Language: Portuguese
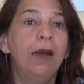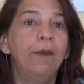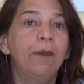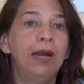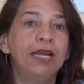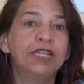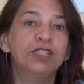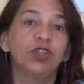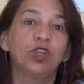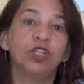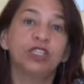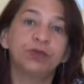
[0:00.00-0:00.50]

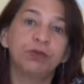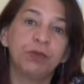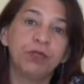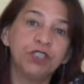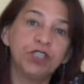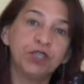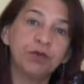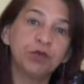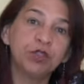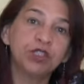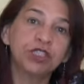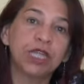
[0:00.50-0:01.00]
mas nós
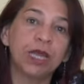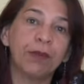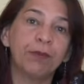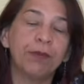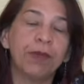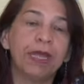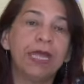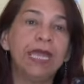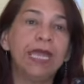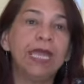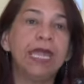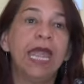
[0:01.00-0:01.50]
pedimos
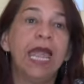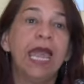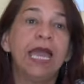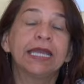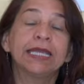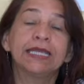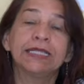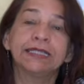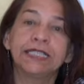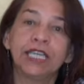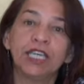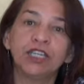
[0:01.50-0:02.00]
também
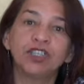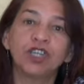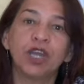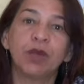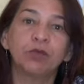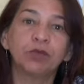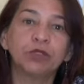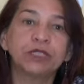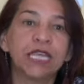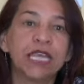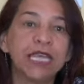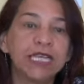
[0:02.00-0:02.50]
que
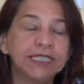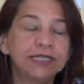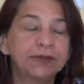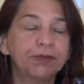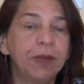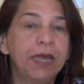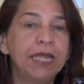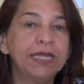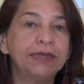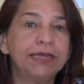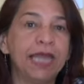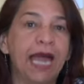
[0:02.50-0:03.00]
sejamos
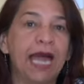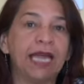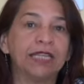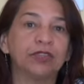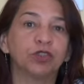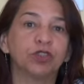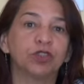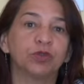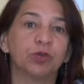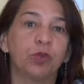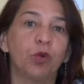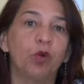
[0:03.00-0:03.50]
respeitados,